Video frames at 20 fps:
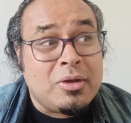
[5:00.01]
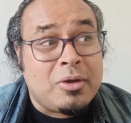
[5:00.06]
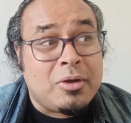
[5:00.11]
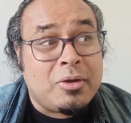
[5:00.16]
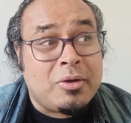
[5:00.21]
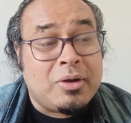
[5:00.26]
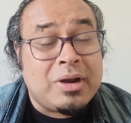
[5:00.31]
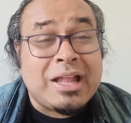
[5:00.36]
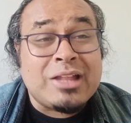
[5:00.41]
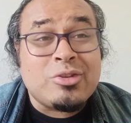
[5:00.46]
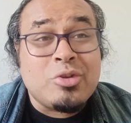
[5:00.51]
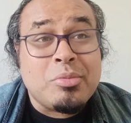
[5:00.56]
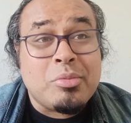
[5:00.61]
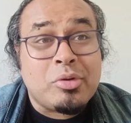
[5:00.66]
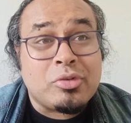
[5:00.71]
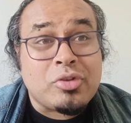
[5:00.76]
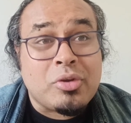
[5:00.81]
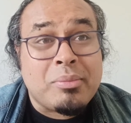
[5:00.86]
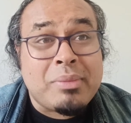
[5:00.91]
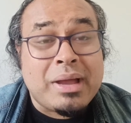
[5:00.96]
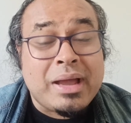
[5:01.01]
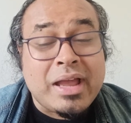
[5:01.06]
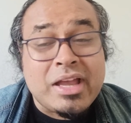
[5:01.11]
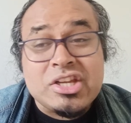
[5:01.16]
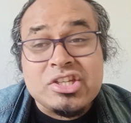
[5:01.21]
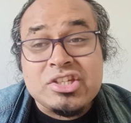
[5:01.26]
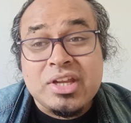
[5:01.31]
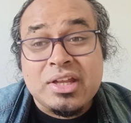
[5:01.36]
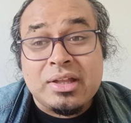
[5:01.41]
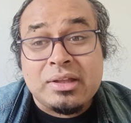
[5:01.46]
Euh, la demande en
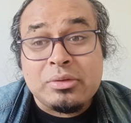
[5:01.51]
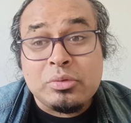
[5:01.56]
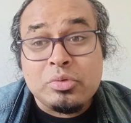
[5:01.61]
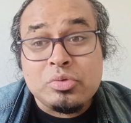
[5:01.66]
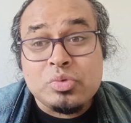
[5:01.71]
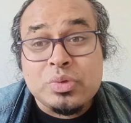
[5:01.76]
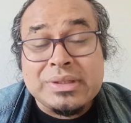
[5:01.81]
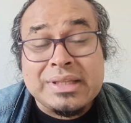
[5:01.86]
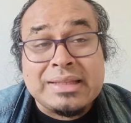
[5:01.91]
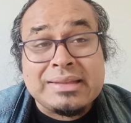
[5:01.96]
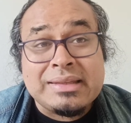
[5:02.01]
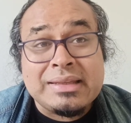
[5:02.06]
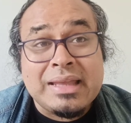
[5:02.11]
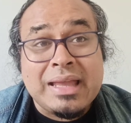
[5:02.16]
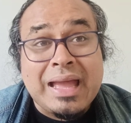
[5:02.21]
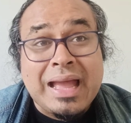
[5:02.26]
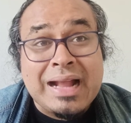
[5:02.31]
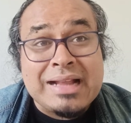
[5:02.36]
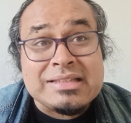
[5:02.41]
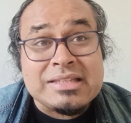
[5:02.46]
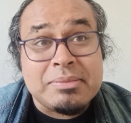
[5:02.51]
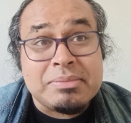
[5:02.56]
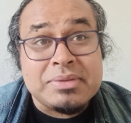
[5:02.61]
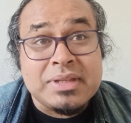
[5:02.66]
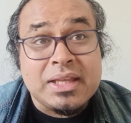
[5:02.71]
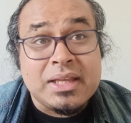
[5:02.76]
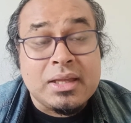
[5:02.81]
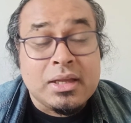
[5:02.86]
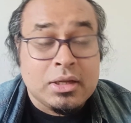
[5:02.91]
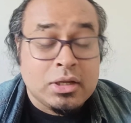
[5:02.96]
mariage qui a tout de suite été
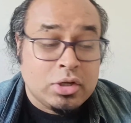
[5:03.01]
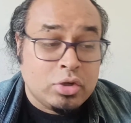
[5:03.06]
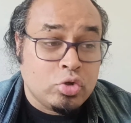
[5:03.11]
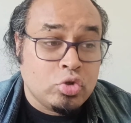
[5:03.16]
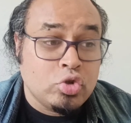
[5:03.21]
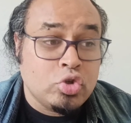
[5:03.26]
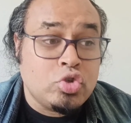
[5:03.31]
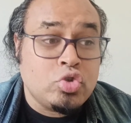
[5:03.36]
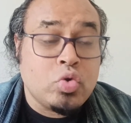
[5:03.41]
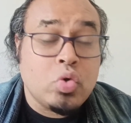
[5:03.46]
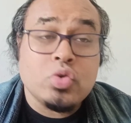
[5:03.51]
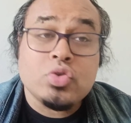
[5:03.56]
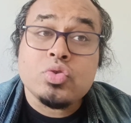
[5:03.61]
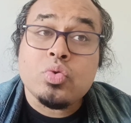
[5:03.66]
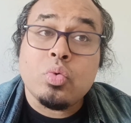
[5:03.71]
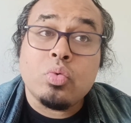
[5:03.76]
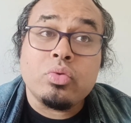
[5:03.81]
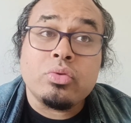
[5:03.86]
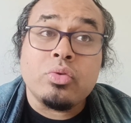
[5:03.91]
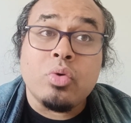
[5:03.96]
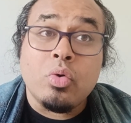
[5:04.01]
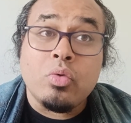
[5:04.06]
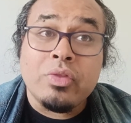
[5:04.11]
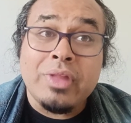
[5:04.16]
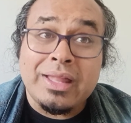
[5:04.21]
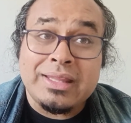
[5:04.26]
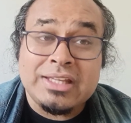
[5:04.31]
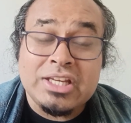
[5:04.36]
acceptée. Une chose qu'on a